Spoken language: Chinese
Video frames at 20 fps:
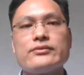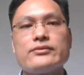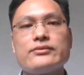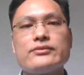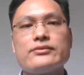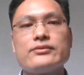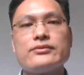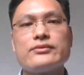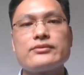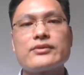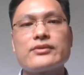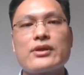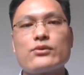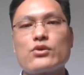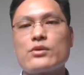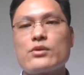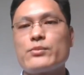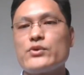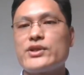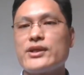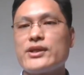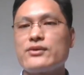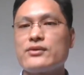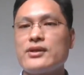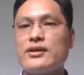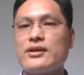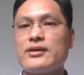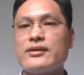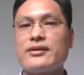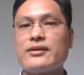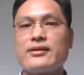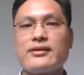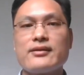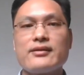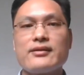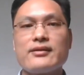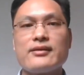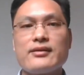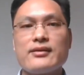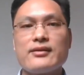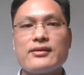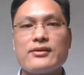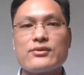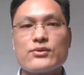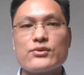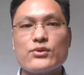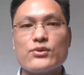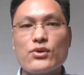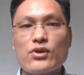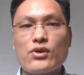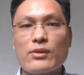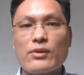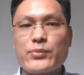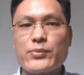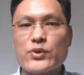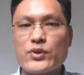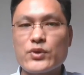但是我还是想把它们留给你。